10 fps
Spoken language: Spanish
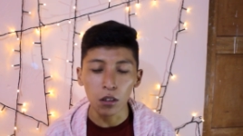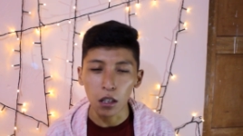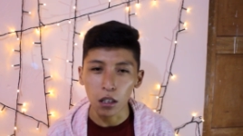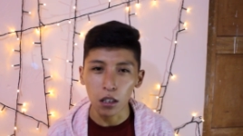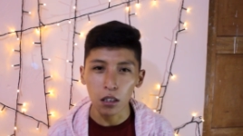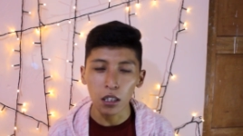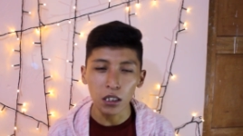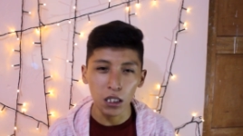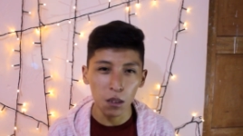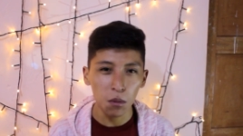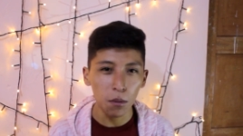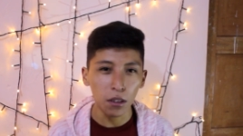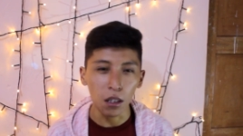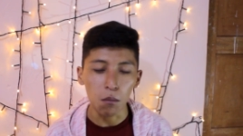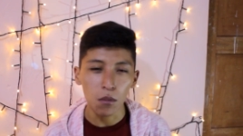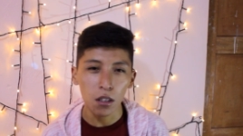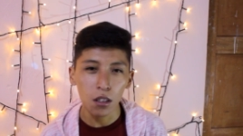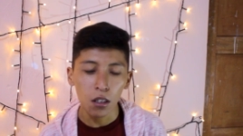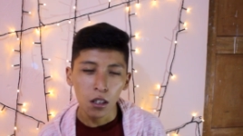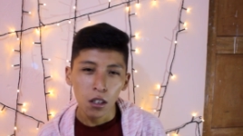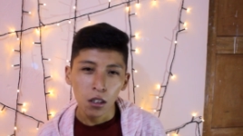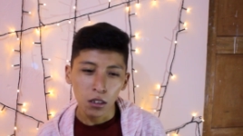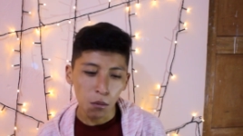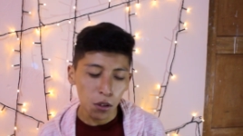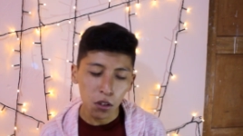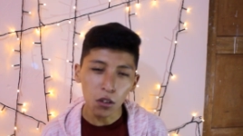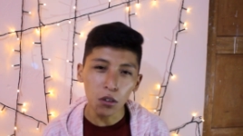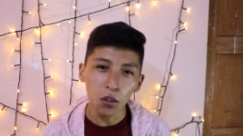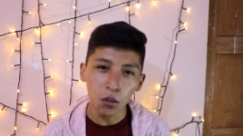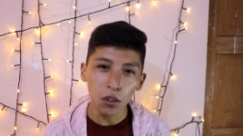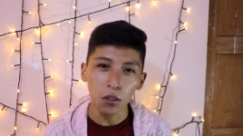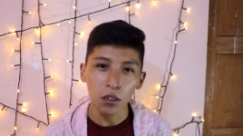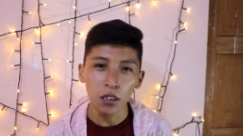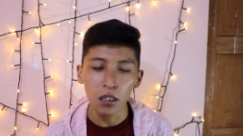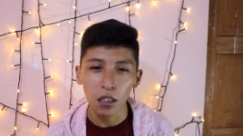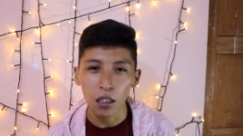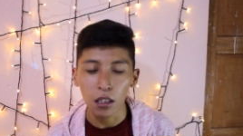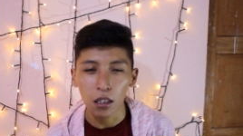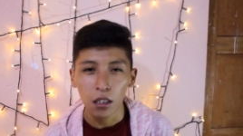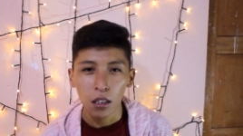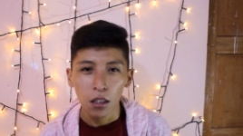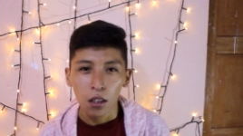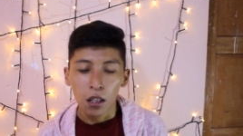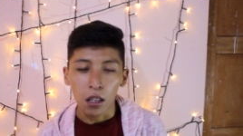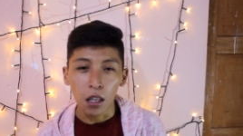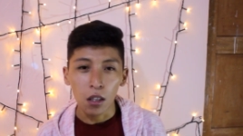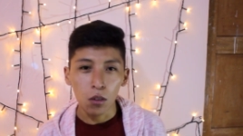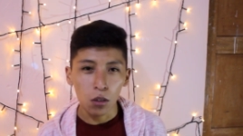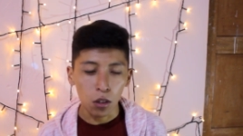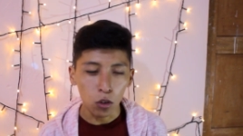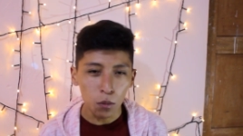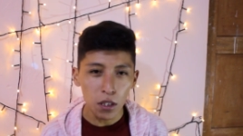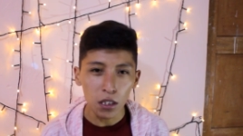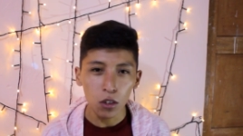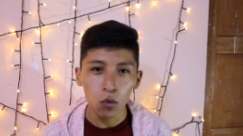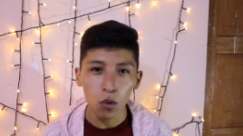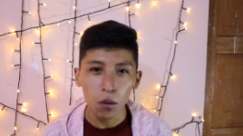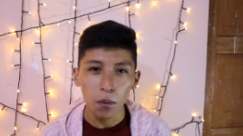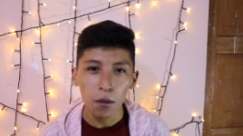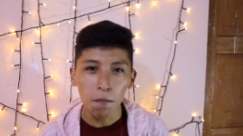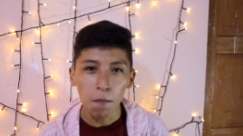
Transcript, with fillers: Que Justin Bieber también se metió en todo esto, así que en 2019